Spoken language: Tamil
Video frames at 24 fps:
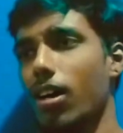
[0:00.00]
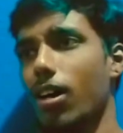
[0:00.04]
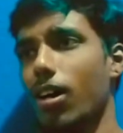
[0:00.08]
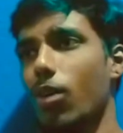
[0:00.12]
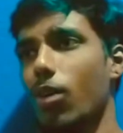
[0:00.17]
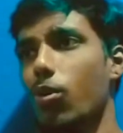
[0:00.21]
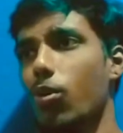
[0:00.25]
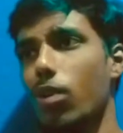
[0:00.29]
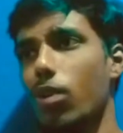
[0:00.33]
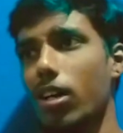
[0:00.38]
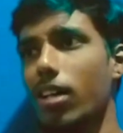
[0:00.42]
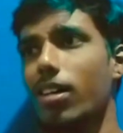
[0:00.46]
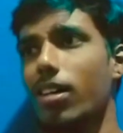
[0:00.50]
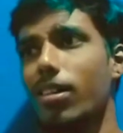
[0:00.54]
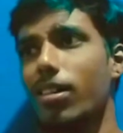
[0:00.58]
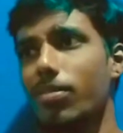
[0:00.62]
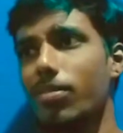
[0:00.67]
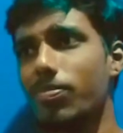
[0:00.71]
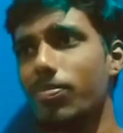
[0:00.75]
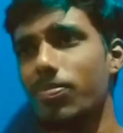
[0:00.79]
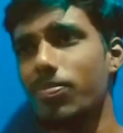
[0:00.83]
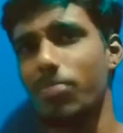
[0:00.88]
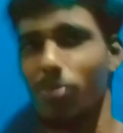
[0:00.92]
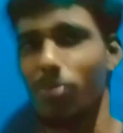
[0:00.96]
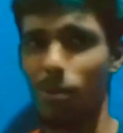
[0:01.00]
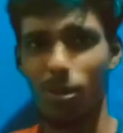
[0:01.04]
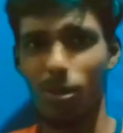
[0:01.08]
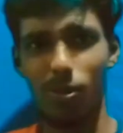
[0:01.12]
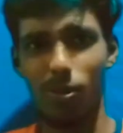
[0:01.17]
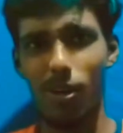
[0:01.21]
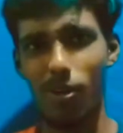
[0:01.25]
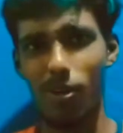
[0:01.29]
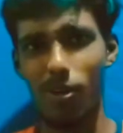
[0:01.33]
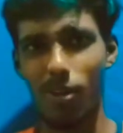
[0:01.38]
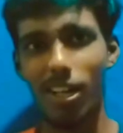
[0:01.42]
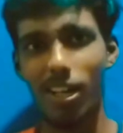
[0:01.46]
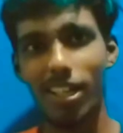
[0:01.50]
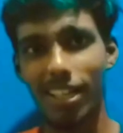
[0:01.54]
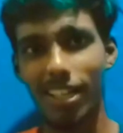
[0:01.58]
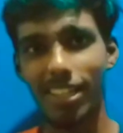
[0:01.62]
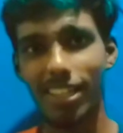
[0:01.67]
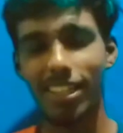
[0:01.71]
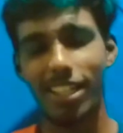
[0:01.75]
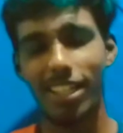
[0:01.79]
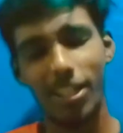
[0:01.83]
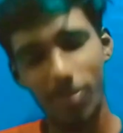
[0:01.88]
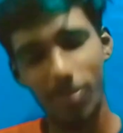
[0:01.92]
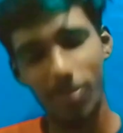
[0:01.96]
அவங்க பொதுவாக அவங்களுக்கே
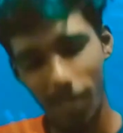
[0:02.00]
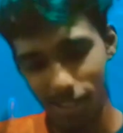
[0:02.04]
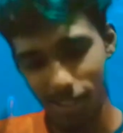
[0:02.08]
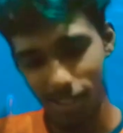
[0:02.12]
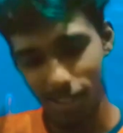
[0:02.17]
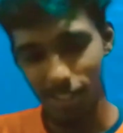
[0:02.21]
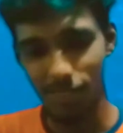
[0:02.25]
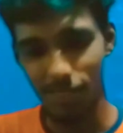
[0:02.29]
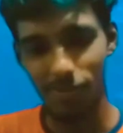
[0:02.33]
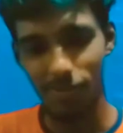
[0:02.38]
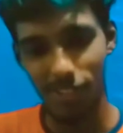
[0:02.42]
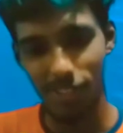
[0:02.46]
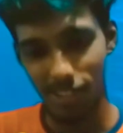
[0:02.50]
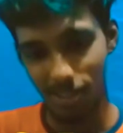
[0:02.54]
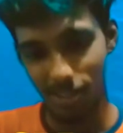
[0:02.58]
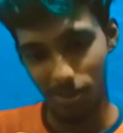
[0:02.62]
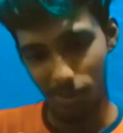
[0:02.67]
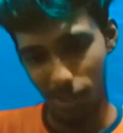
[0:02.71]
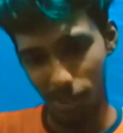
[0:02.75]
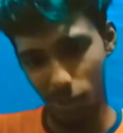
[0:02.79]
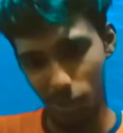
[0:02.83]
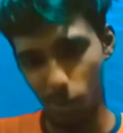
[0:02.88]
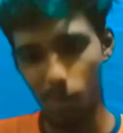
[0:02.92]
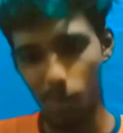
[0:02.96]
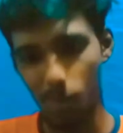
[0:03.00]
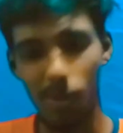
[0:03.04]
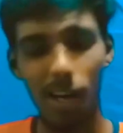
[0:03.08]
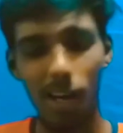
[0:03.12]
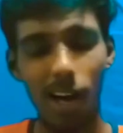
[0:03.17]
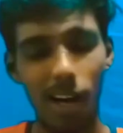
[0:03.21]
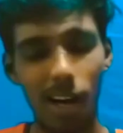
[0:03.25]
தெரியும் நான் கேர்ள்ஸ் ஃப்ரெண்ட்ஷிப்பில் ரொம்ப